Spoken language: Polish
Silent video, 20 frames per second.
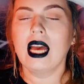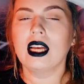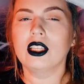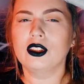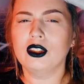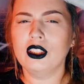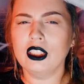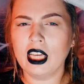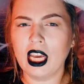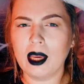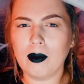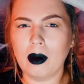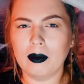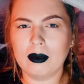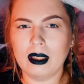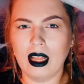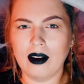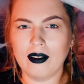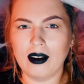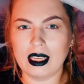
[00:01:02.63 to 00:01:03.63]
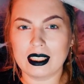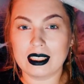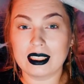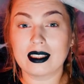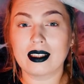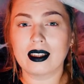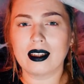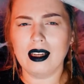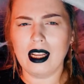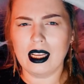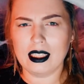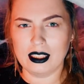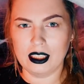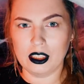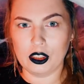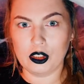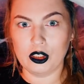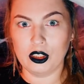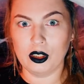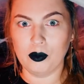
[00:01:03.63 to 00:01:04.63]
Dzisiaj mam dla Was
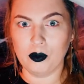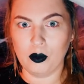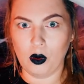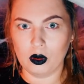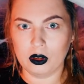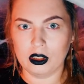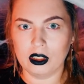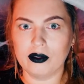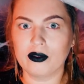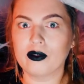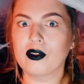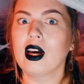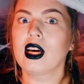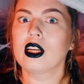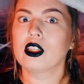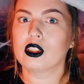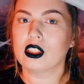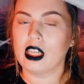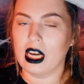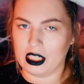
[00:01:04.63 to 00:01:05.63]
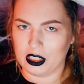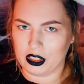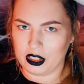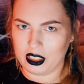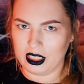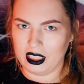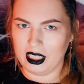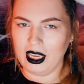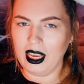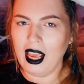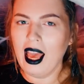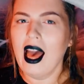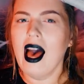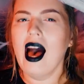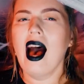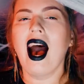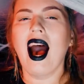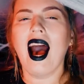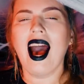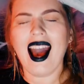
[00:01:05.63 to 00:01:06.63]
klasyczny motyw czaszki,
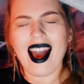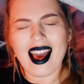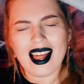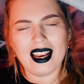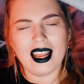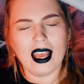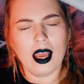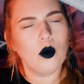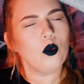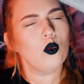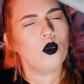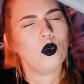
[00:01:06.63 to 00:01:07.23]
ale